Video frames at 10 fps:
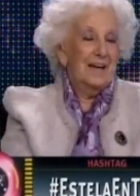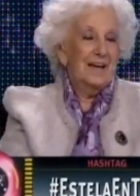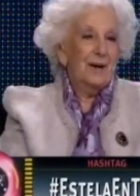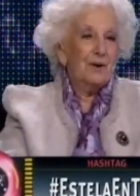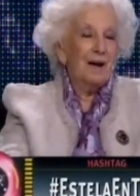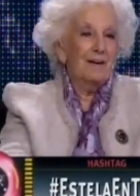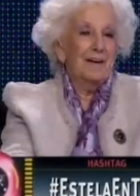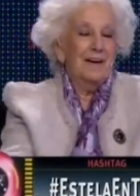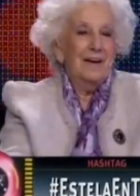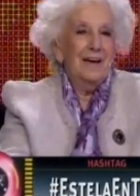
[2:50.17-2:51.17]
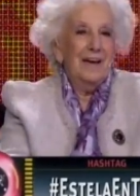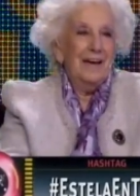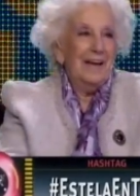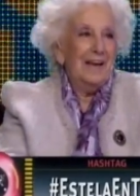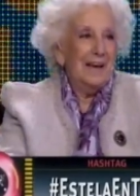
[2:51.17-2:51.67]
Y ahora, eh,
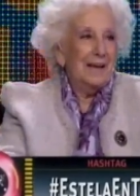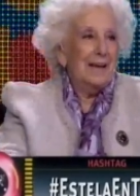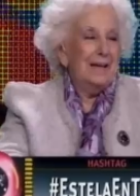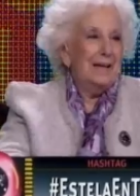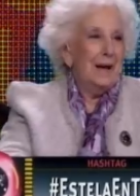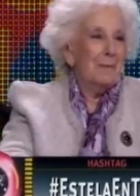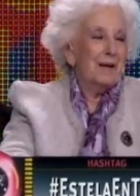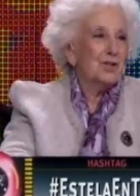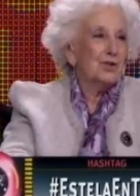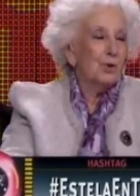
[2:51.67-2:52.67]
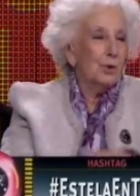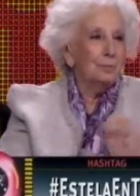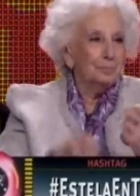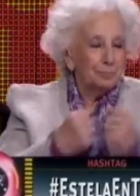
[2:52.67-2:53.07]
el, a ver, yo,